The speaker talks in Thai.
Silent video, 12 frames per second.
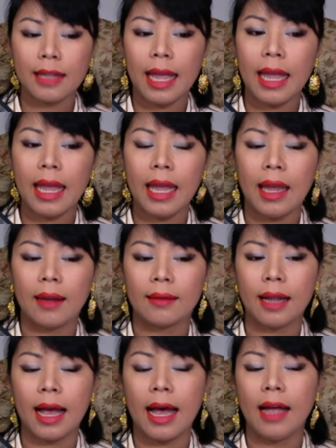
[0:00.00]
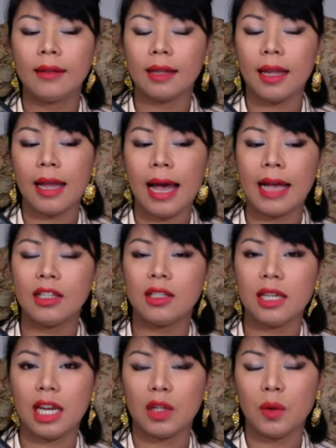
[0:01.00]
เตนะคะ เตอัช
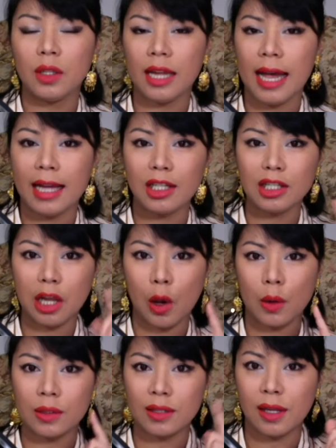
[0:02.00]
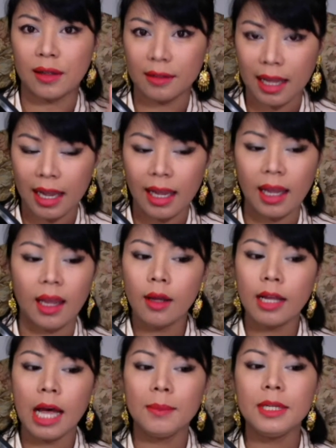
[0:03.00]
เขียนด้วยเตอัชแต่ออกเสียงเต
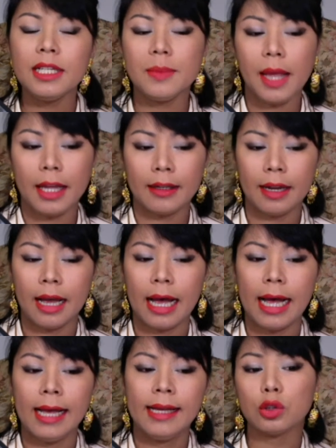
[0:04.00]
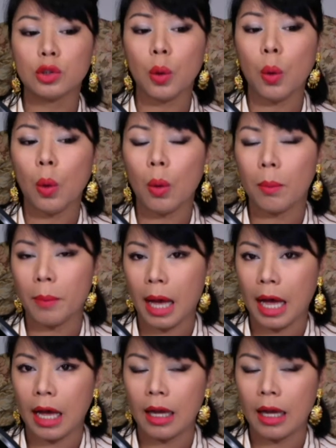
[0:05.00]
คำที่ 11นะคะโตมา